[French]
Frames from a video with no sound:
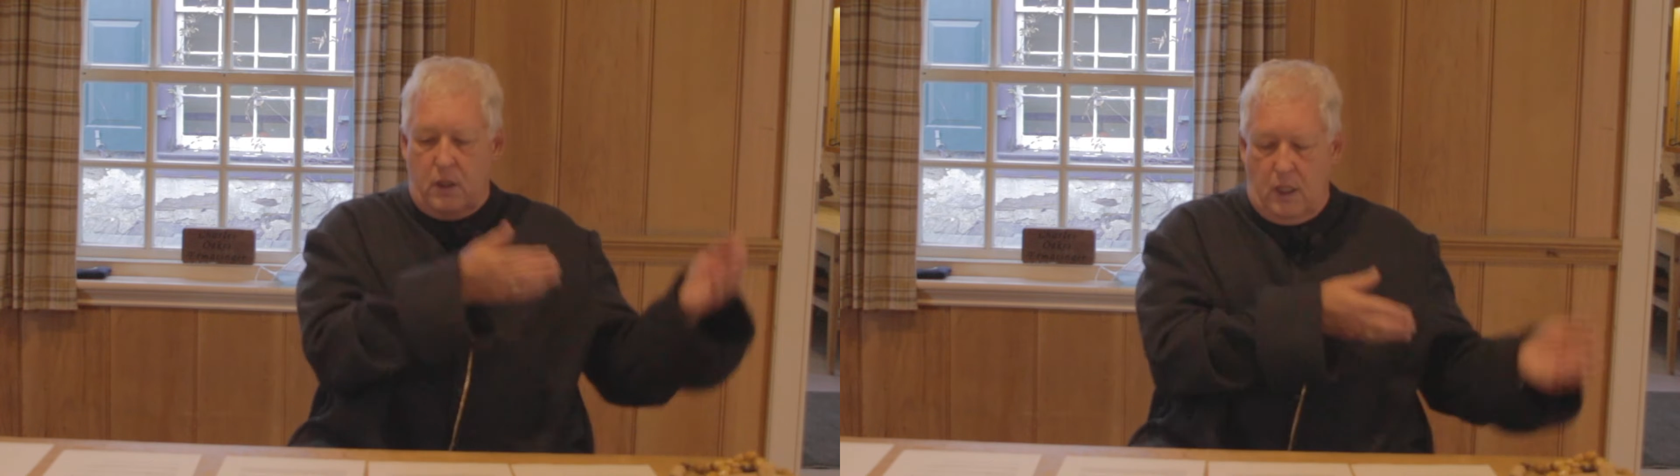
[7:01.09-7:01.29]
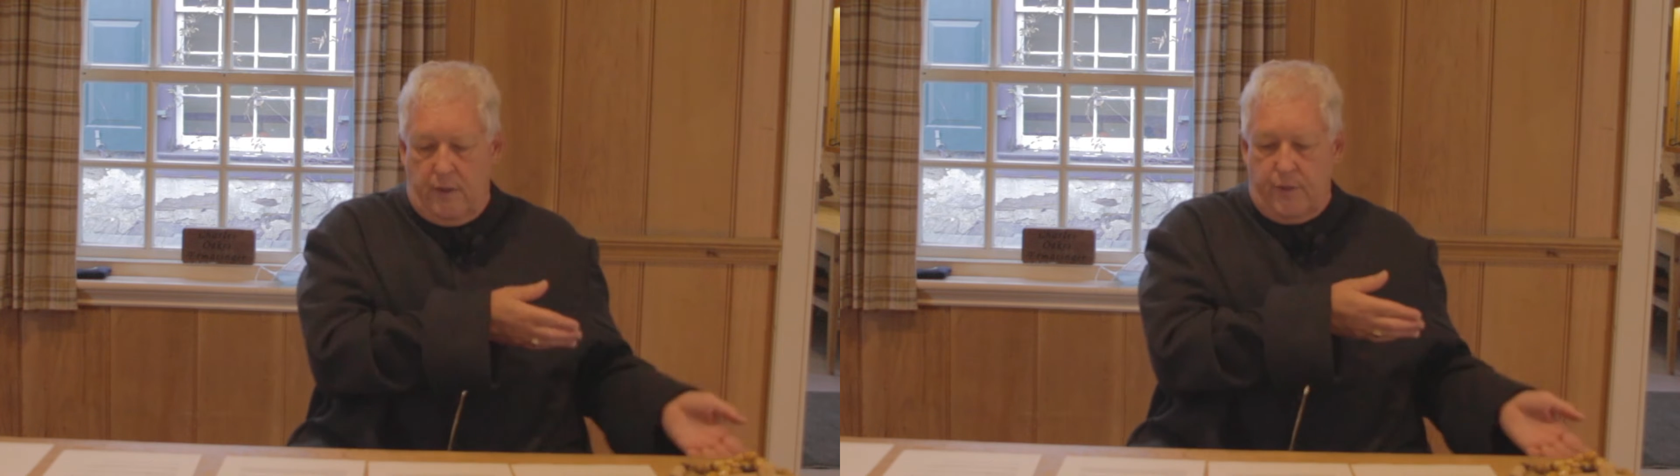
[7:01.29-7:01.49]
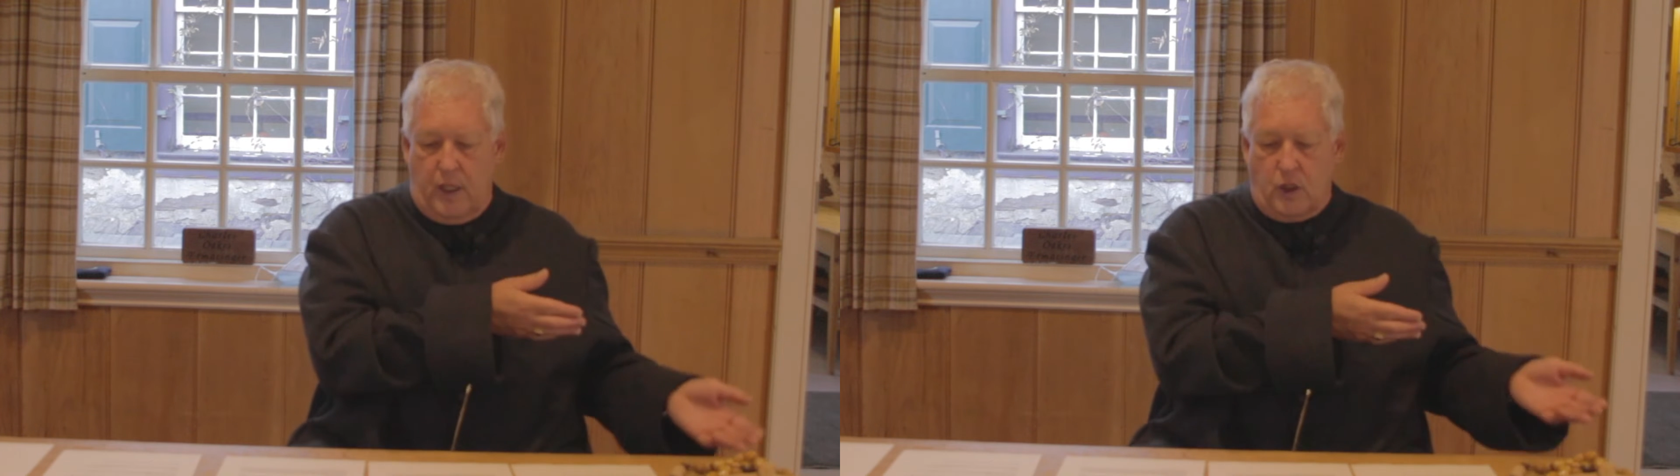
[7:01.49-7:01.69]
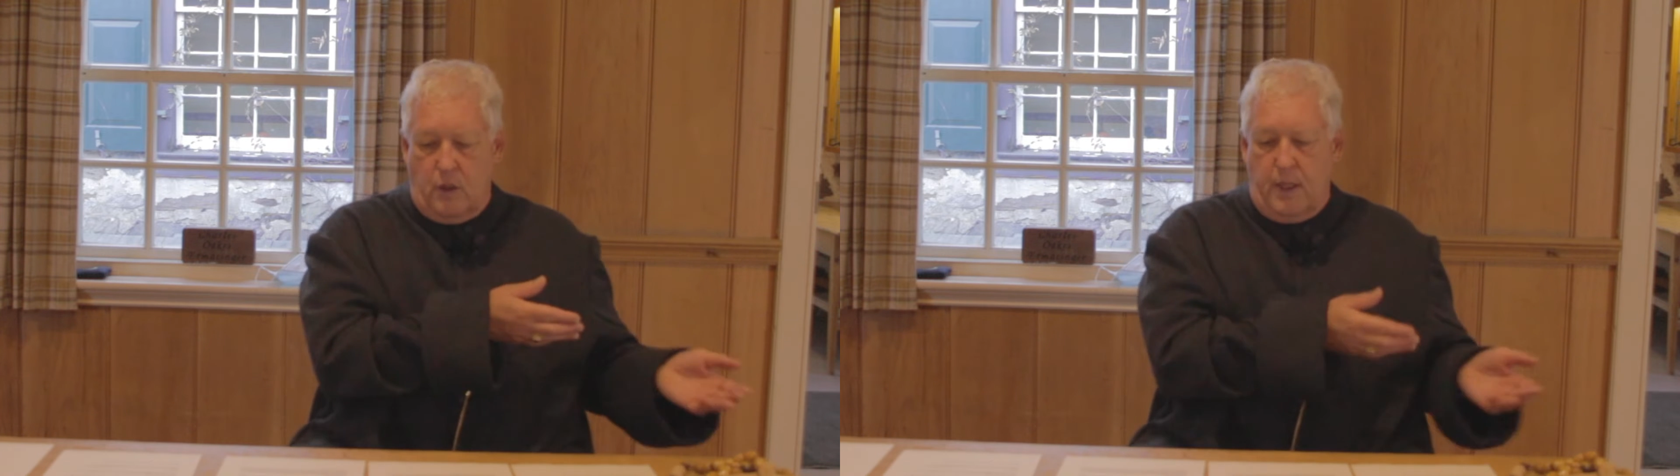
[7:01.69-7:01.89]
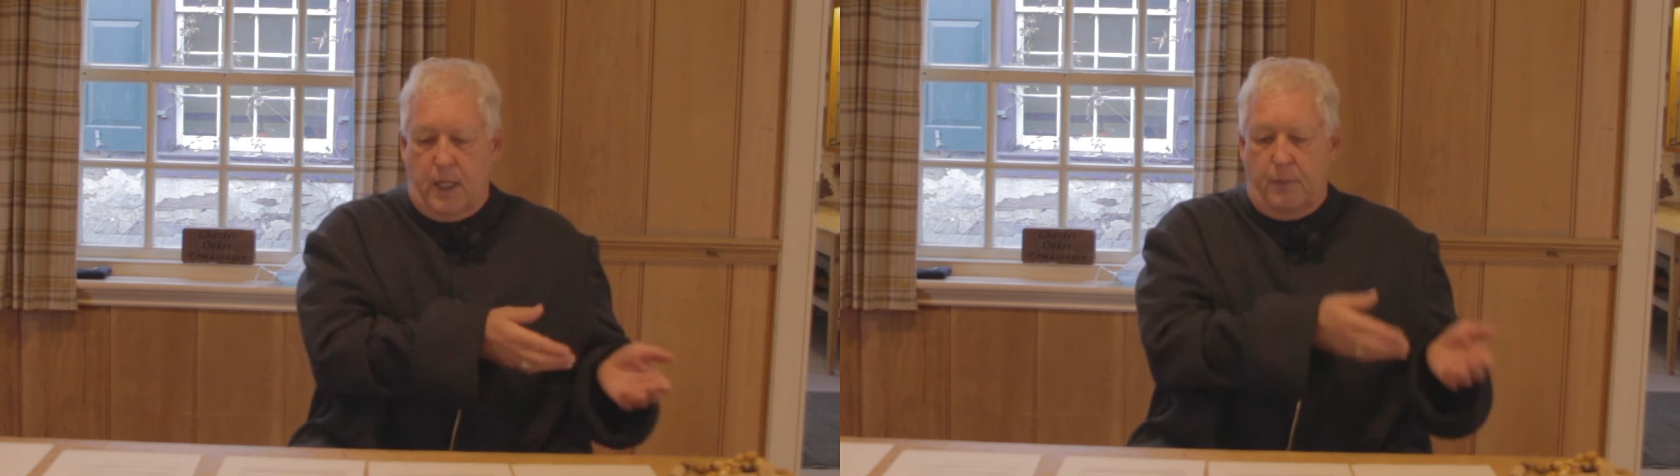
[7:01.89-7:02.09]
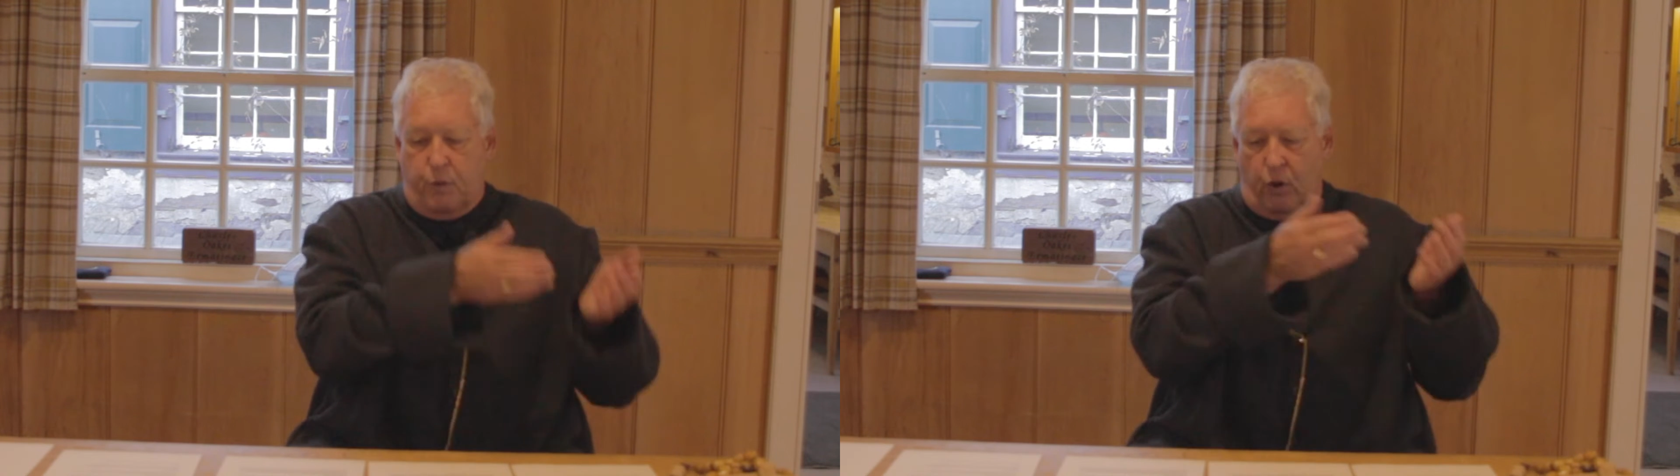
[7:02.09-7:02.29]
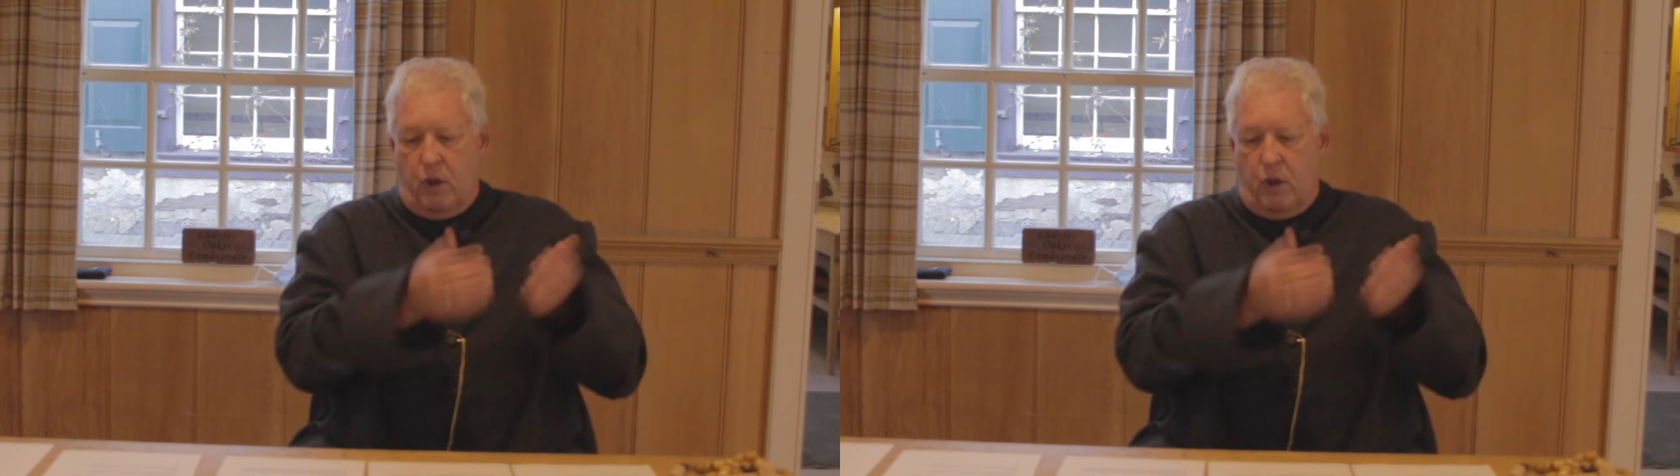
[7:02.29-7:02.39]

de la Vierge Marie pour,